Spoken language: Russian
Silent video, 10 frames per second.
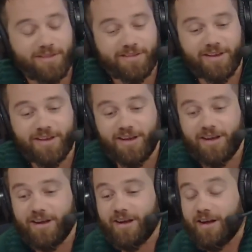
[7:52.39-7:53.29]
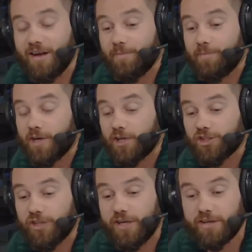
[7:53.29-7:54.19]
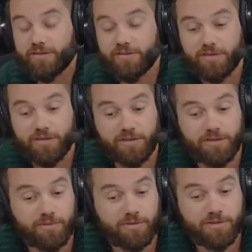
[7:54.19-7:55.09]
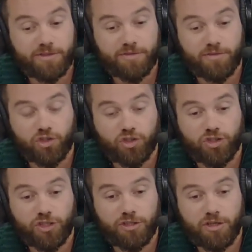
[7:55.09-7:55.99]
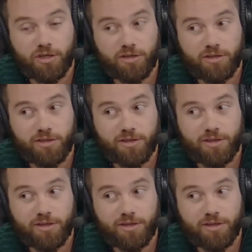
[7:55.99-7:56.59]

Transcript: Да. А поражает э, совершенно. То есть они самолетов